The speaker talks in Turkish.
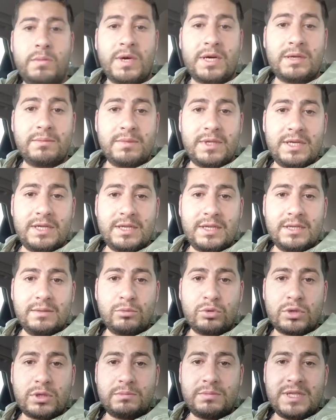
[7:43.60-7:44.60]
bakımla ilgili
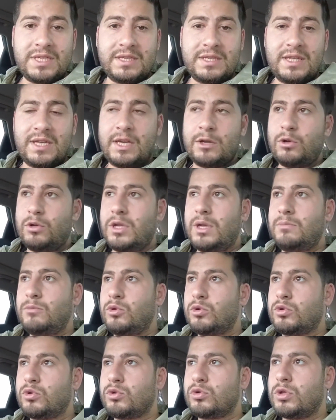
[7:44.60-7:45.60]
burada bir diğer önemli
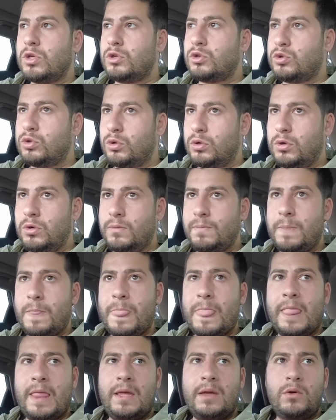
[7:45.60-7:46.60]
husus da şu.
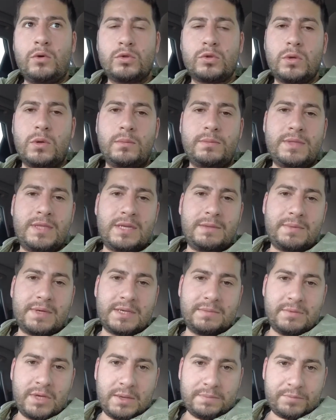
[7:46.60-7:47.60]
Otomobillere
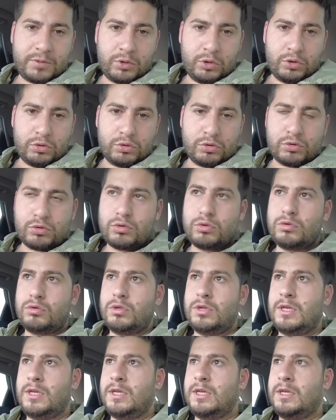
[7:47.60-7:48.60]
bakım yaptırıyoruz.
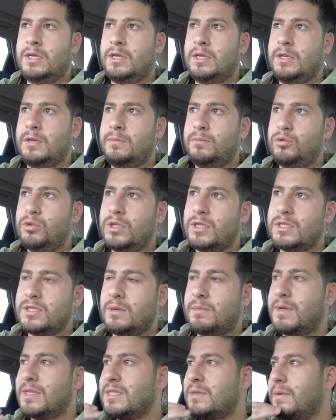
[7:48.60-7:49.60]
Ee, bunları
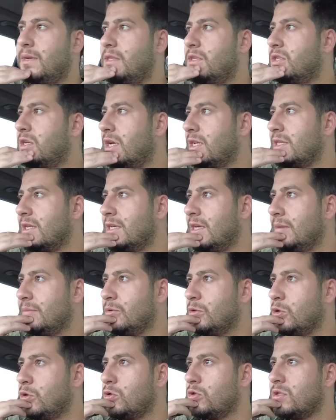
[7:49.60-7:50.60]
zaman zaman dışarıdan
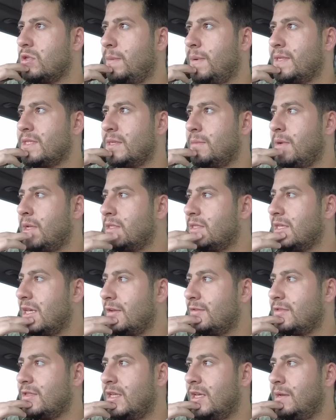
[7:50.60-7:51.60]
yaptırıyoruz. Zaman zaman
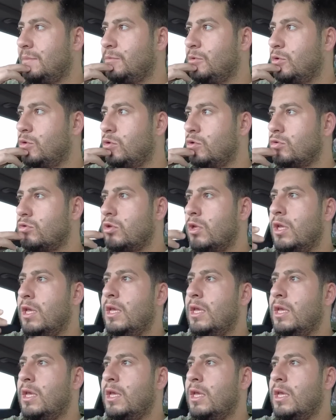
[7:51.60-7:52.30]
servisten yaptırıyoruz.